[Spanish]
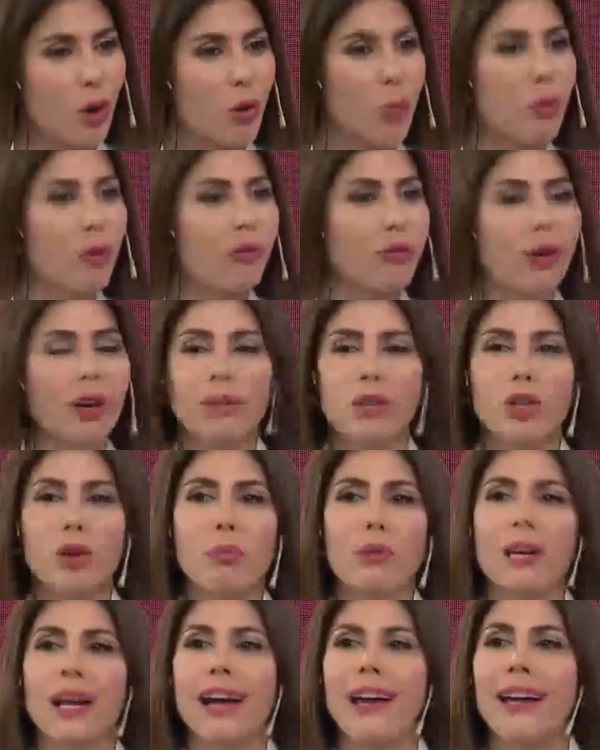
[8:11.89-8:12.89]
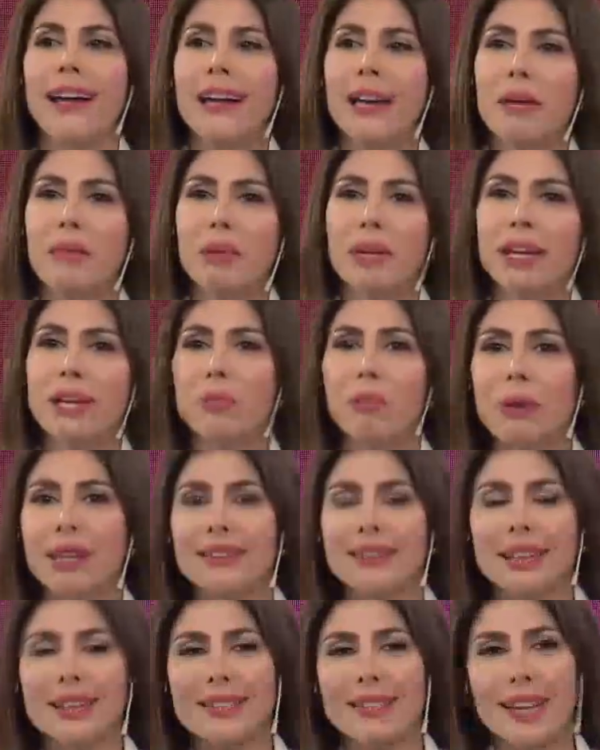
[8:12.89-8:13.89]
¿Cómo fue? Digo, para, para dar un
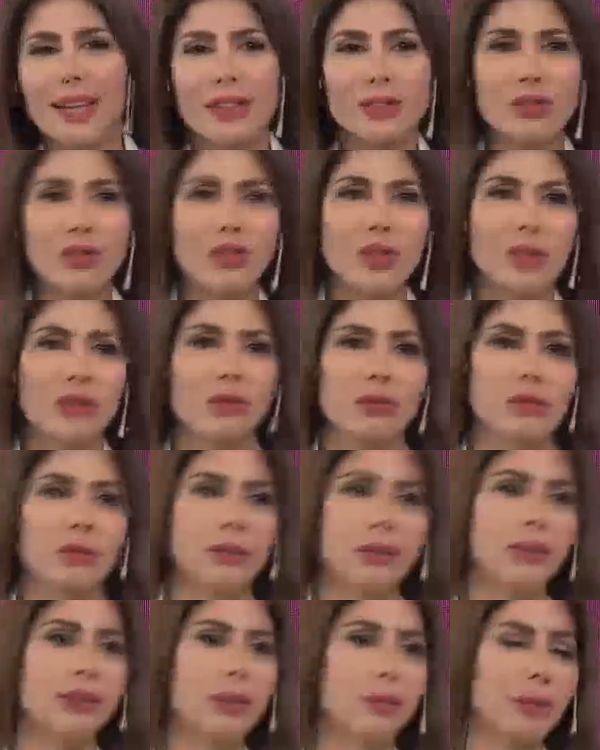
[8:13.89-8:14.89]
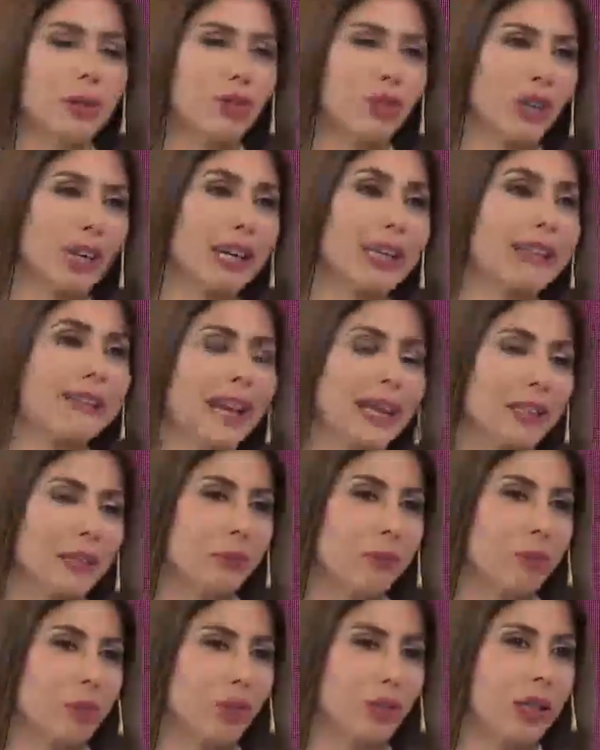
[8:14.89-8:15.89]
pantallazo de este personaje tan
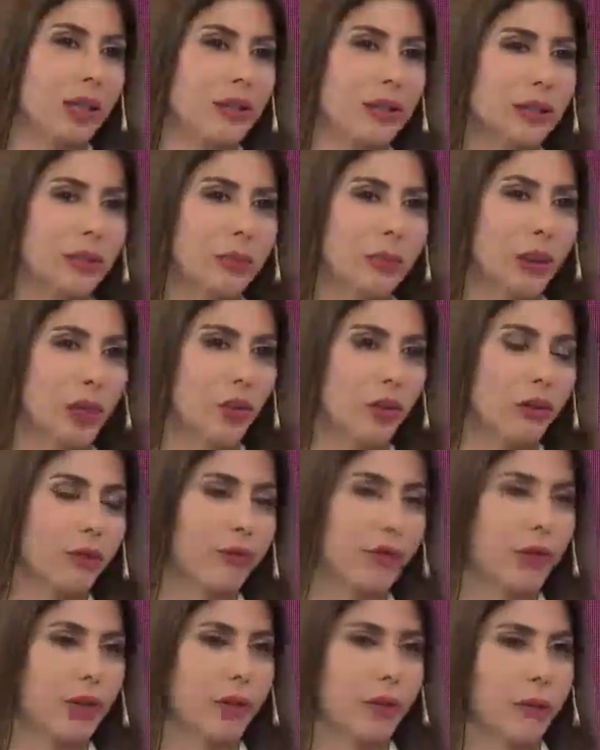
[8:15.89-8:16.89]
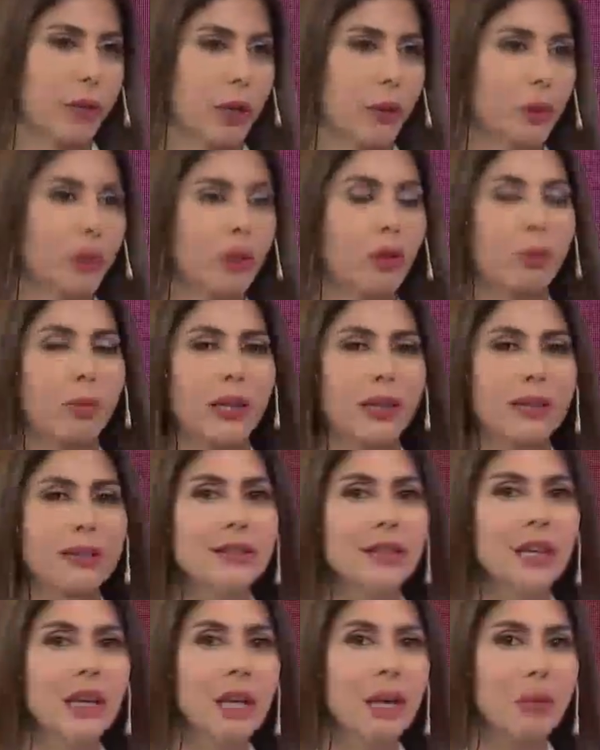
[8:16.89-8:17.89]
importante para lo que fue para nuestro
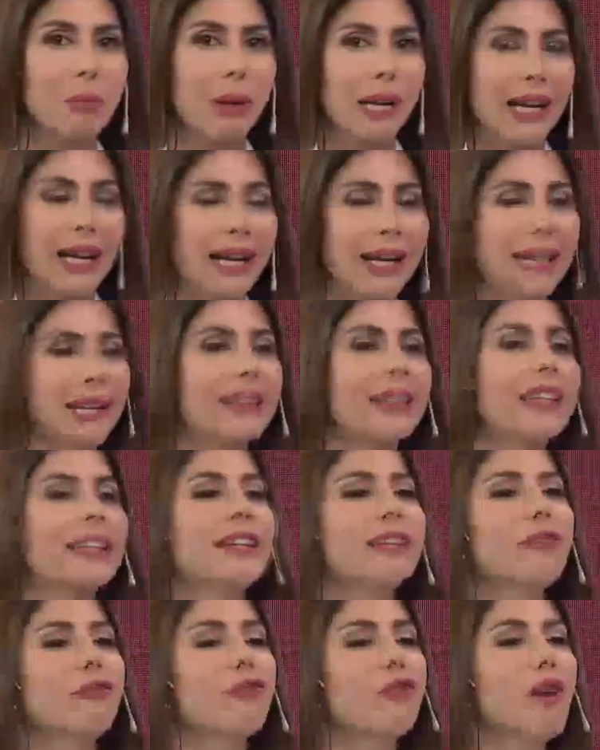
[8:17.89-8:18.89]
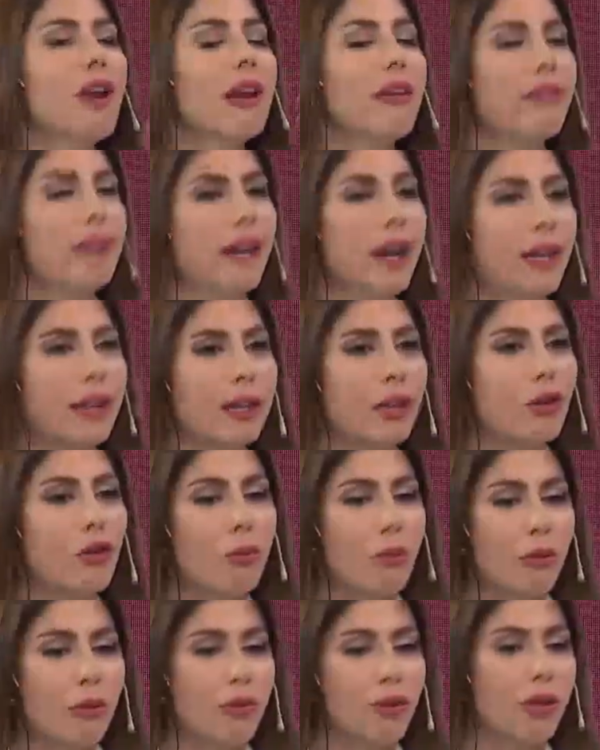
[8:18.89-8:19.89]
país, para la gente. ¿Quién fue Alberdi?
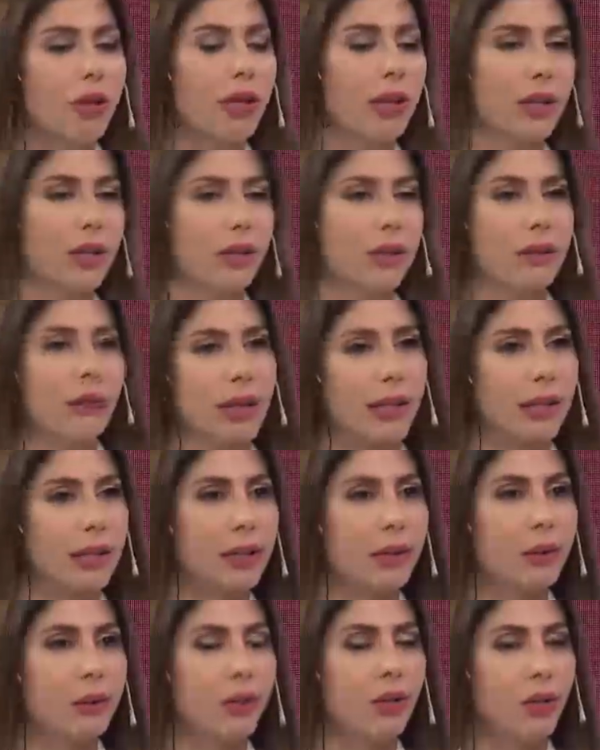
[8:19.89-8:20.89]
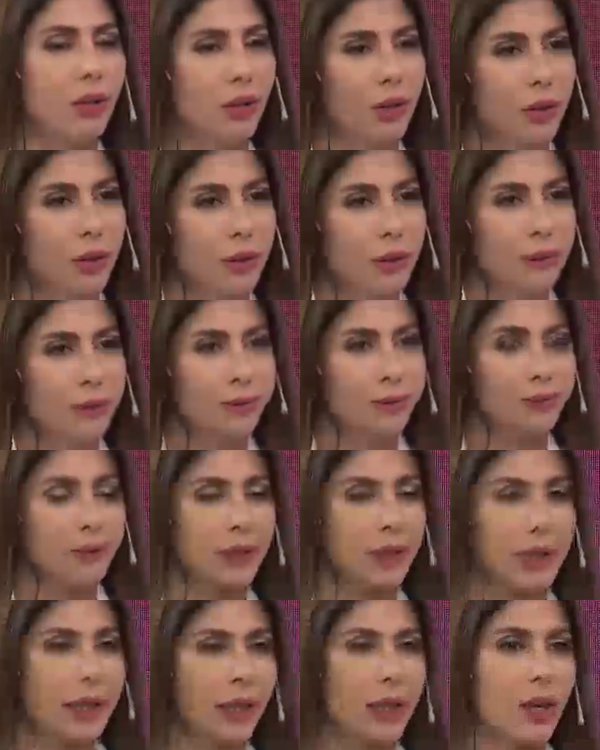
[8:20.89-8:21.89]
¿Cómo fue escribir el libro?
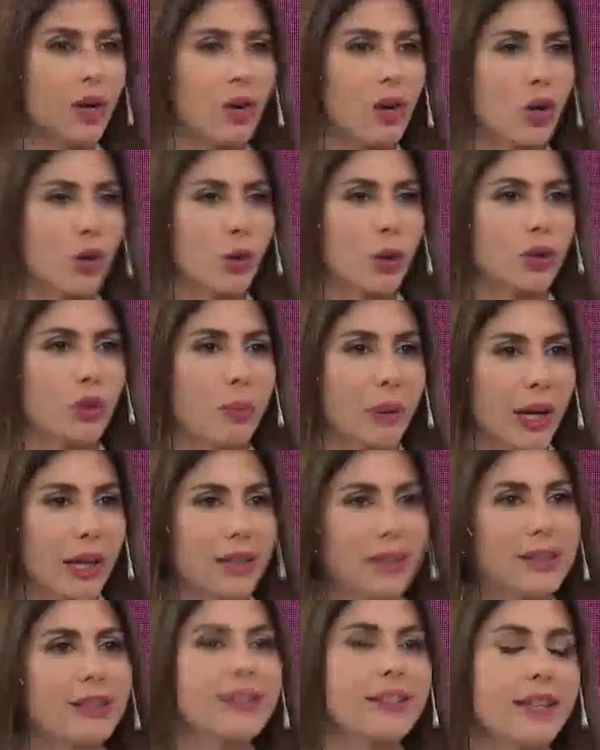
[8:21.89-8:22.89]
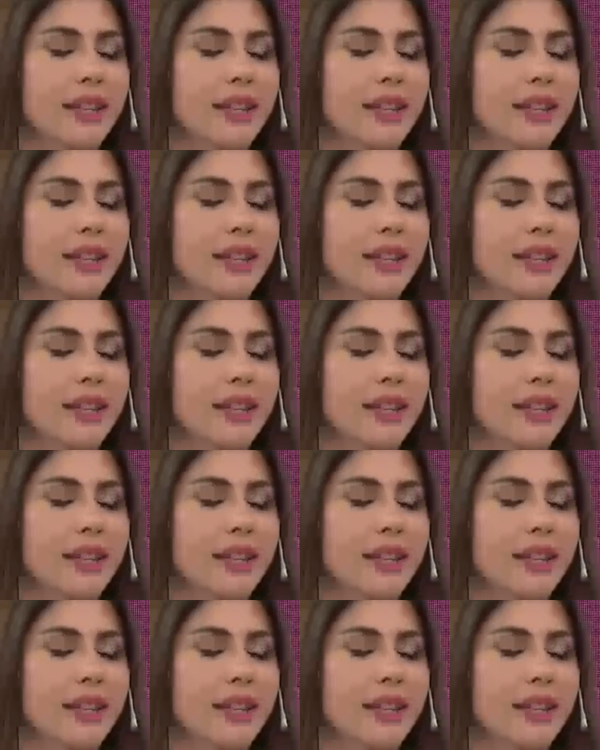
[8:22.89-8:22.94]
Bueno, empiezo por la segunda.